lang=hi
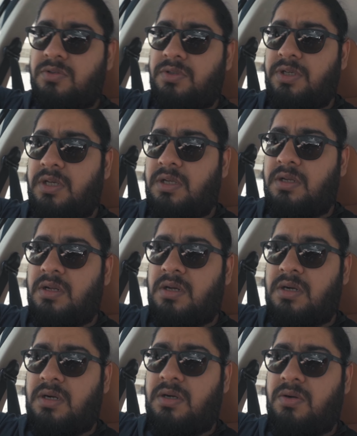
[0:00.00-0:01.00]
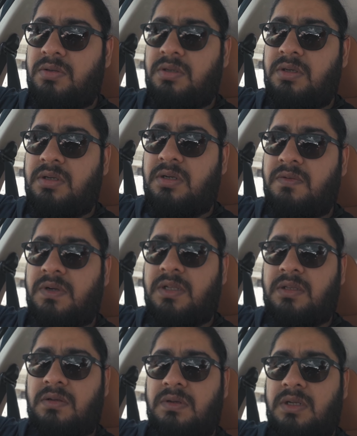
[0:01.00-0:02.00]
जो ये आठ नौ दिन का
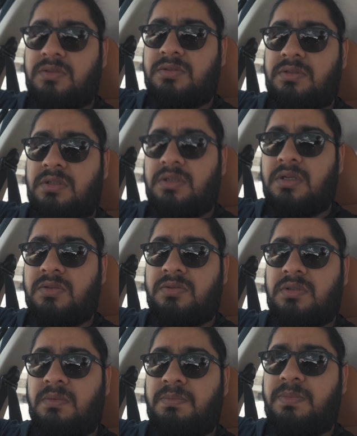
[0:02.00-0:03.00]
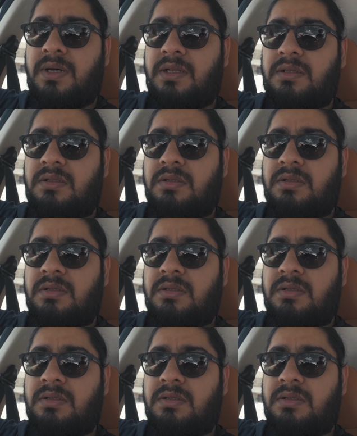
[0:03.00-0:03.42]
नवरात्रे वाला जो सीन है ना उसके बाद